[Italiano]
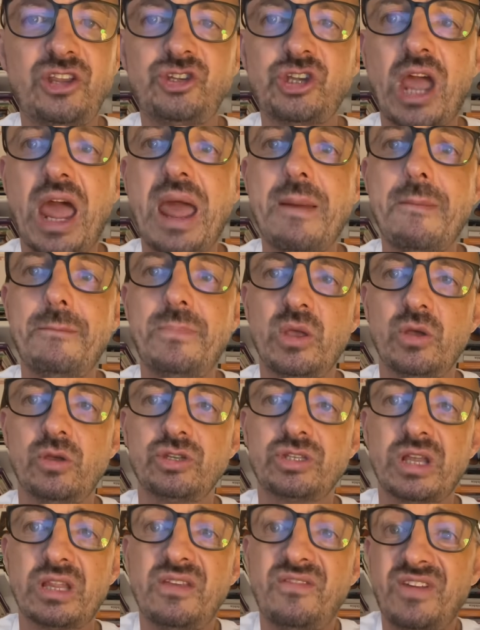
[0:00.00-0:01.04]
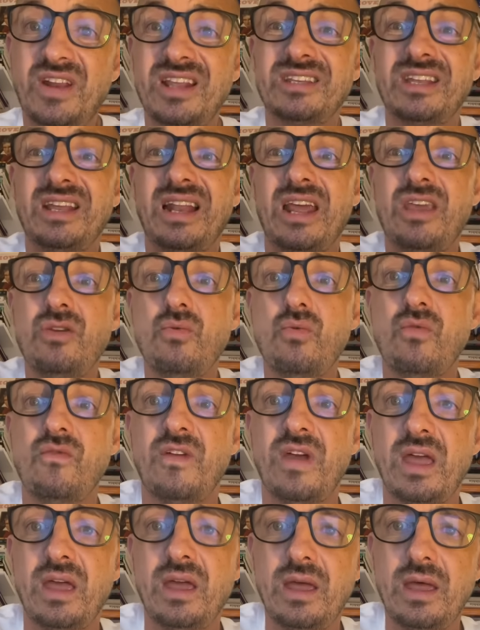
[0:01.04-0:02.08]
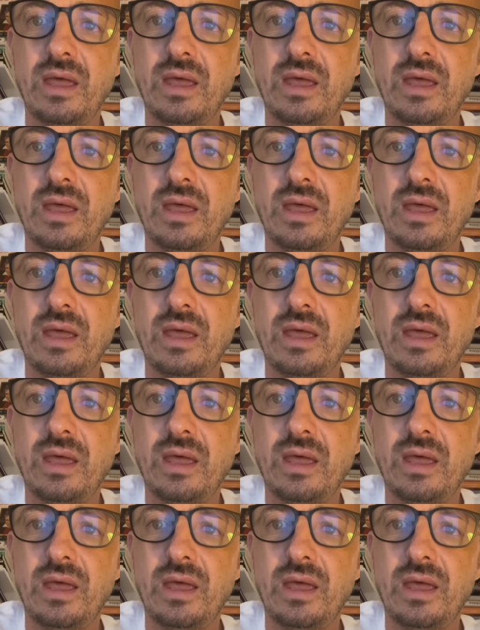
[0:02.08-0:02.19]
Champions, a differenza della Juve,